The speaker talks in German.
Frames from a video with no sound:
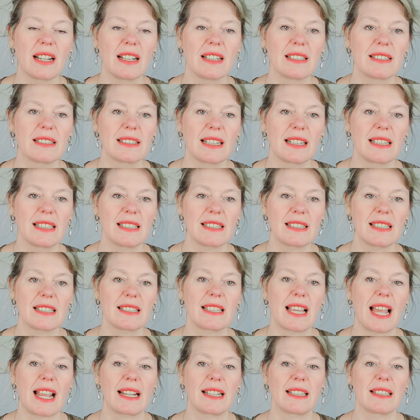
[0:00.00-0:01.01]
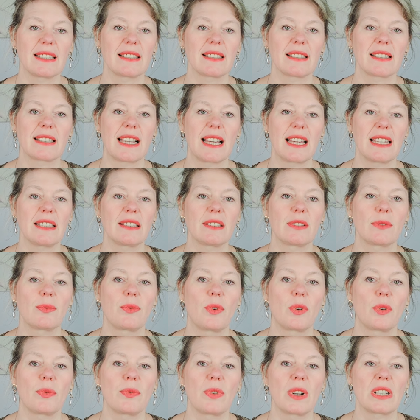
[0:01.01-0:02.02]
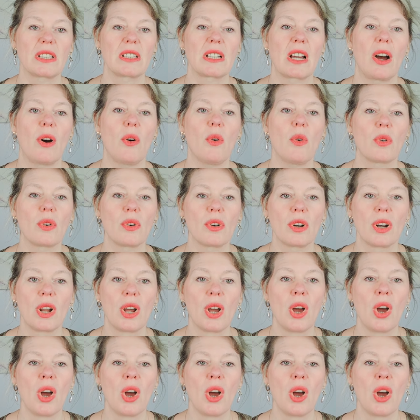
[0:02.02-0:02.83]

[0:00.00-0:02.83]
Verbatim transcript: ist, dann ist es eigentlich ein Zeichen von Vertrauen